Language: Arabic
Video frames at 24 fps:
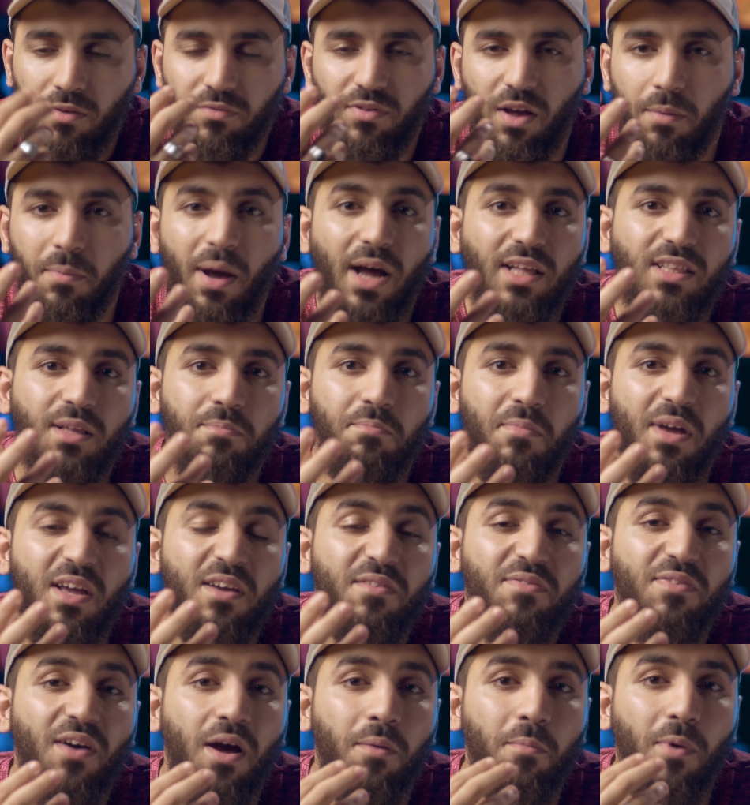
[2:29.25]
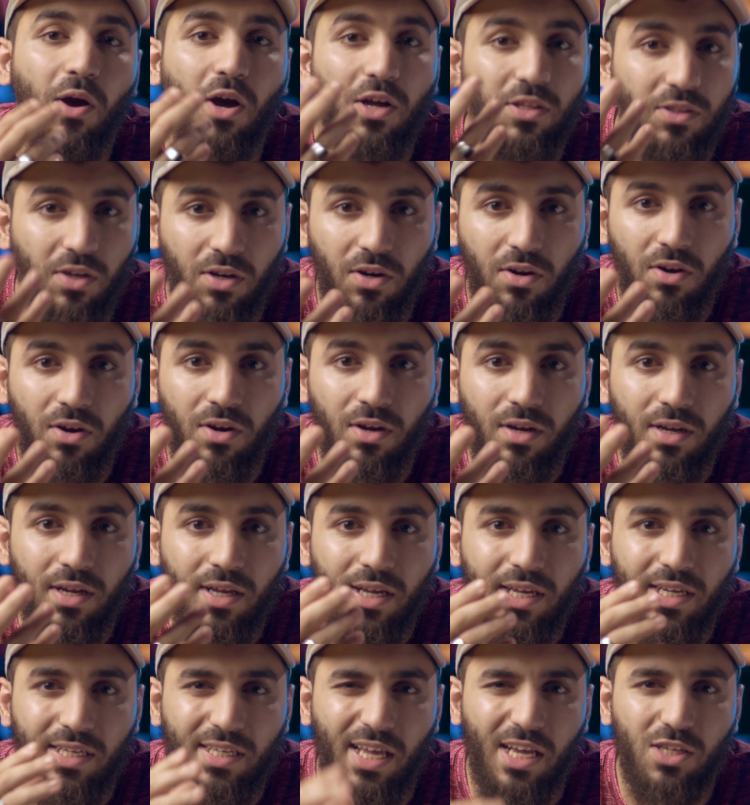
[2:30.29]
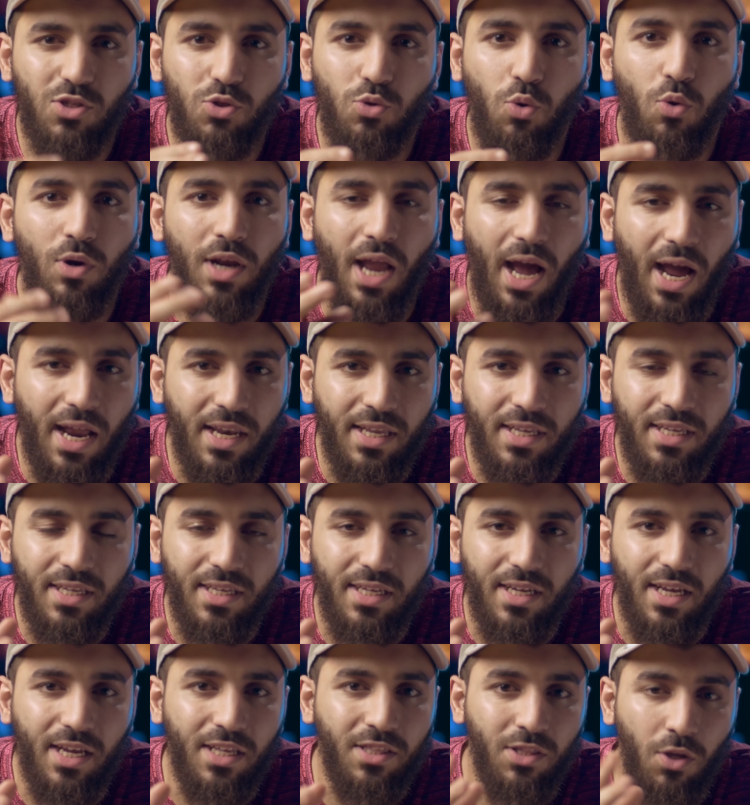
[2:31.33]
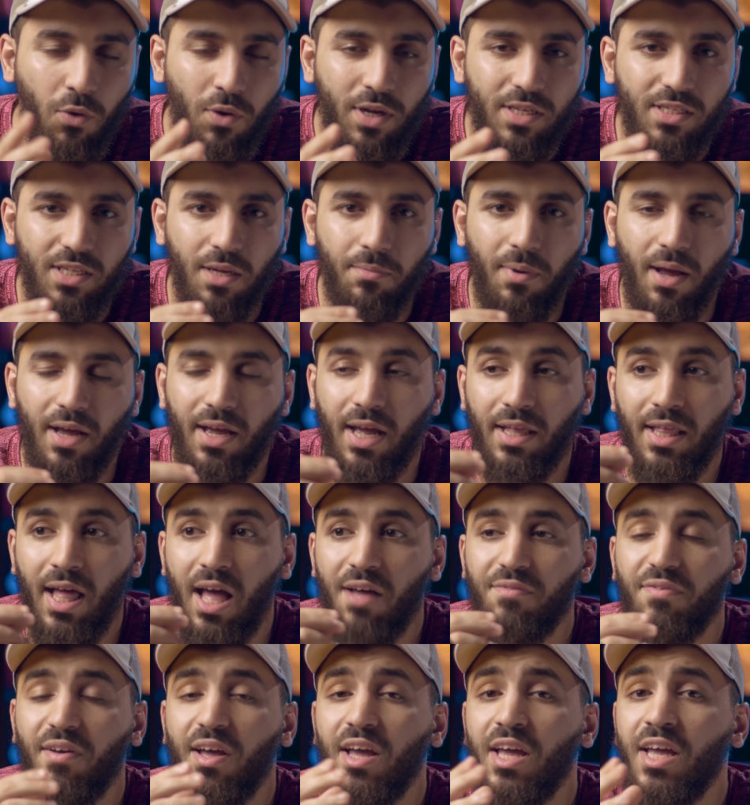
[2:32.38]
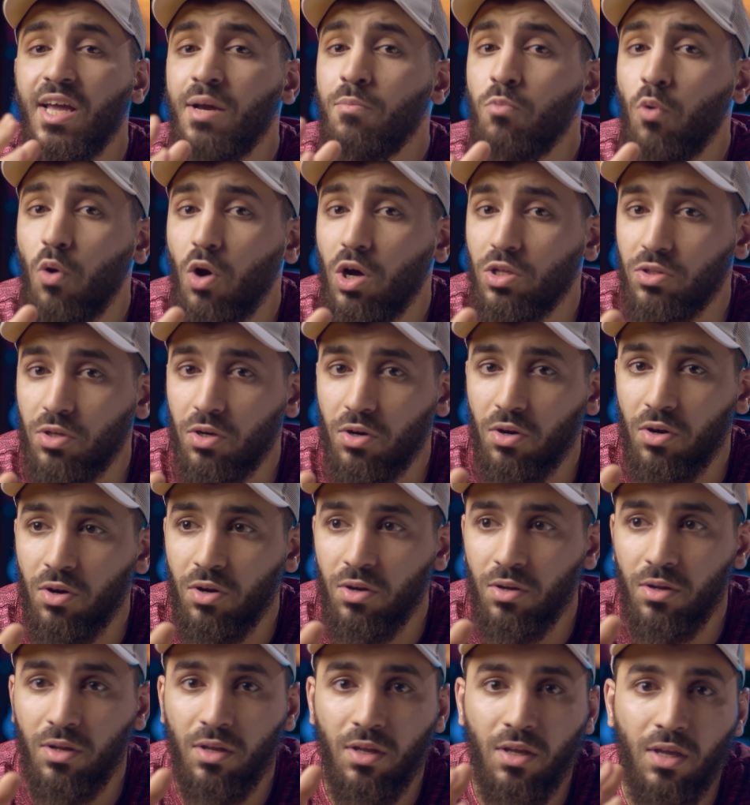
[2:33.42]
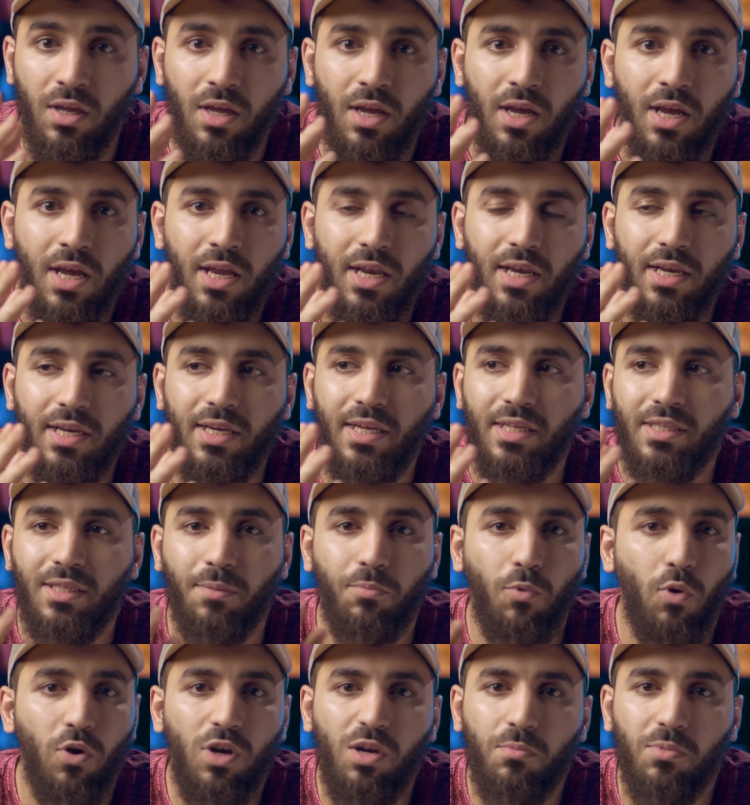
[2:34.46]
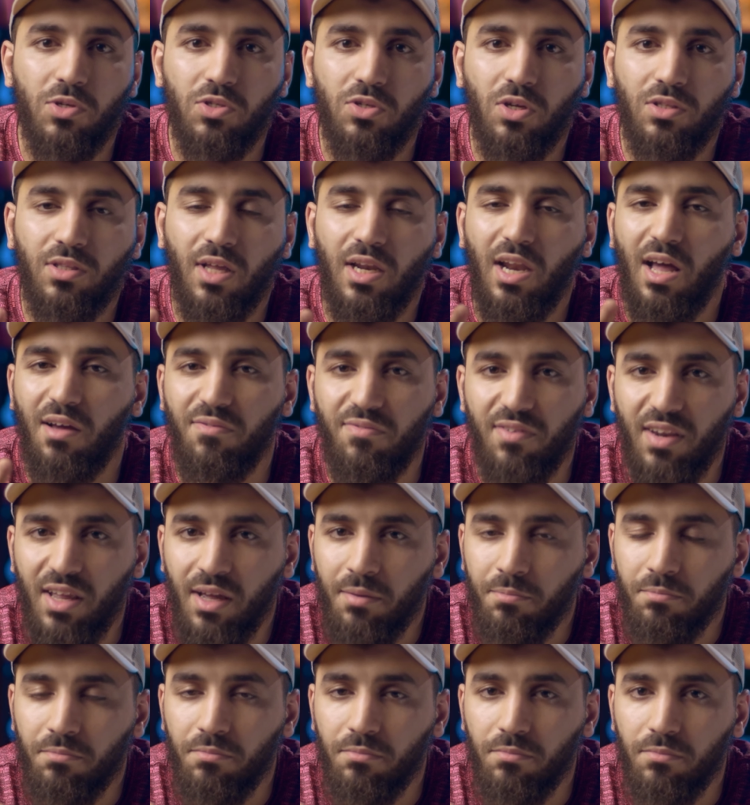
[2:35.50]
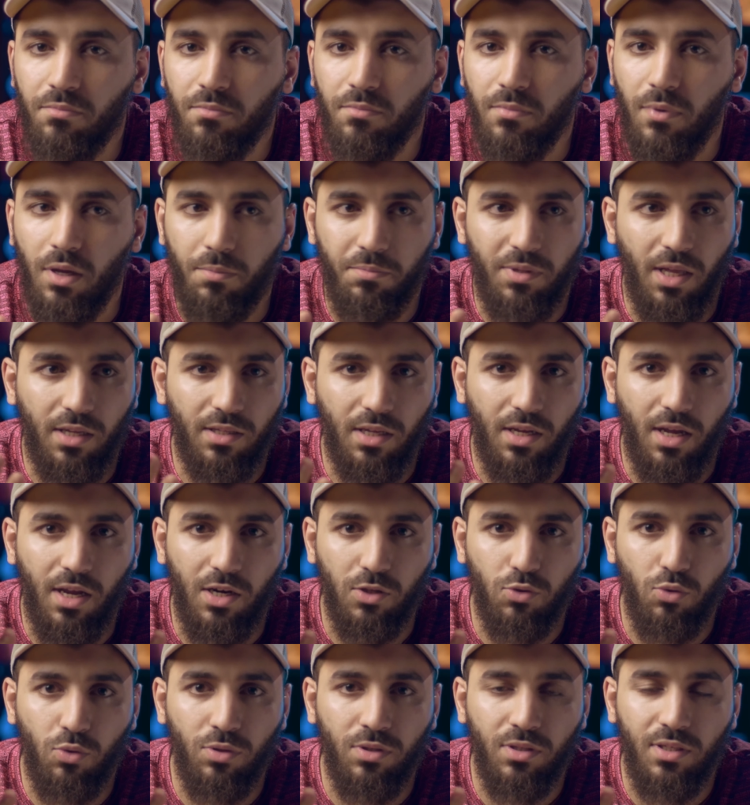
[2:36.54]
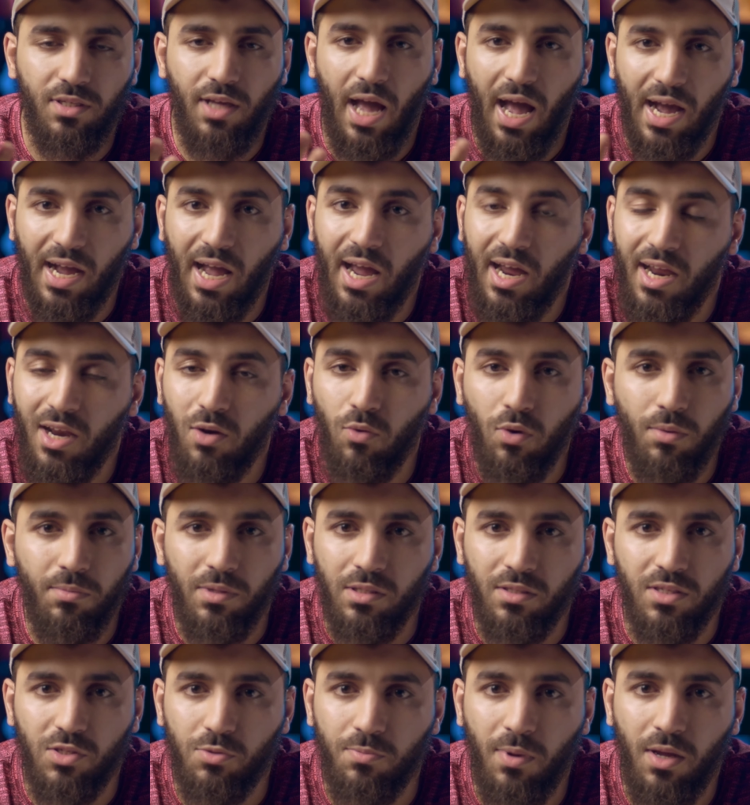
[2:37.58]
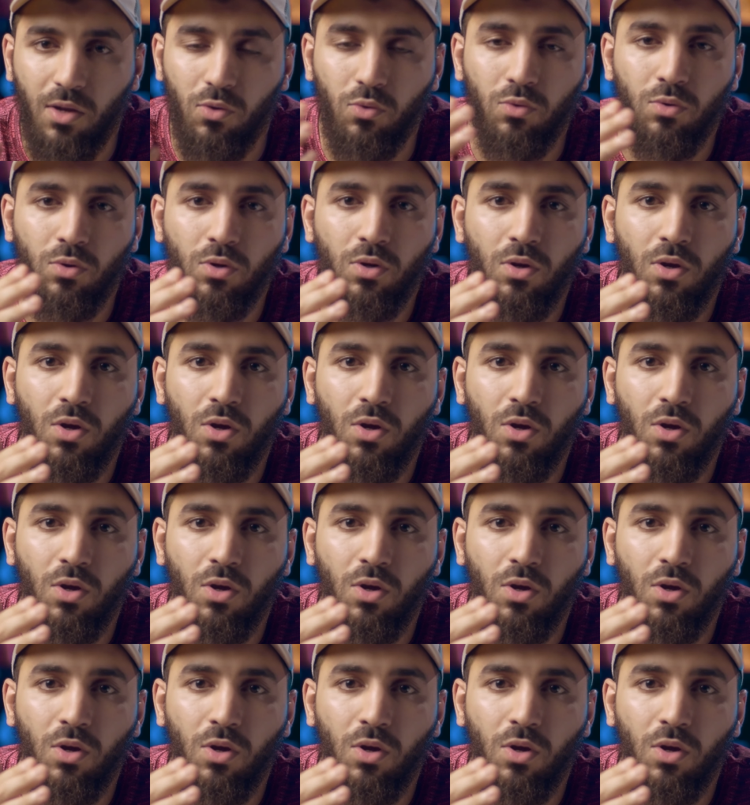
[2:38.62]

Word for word: فبعد ما يفهم خطرها يسهل عليه ان هو يسيبها يعني انا هفهمه خطرها لان بكل بساطه الافلام بتاعت الكرتون دي حاجه حلوه بالنسبه له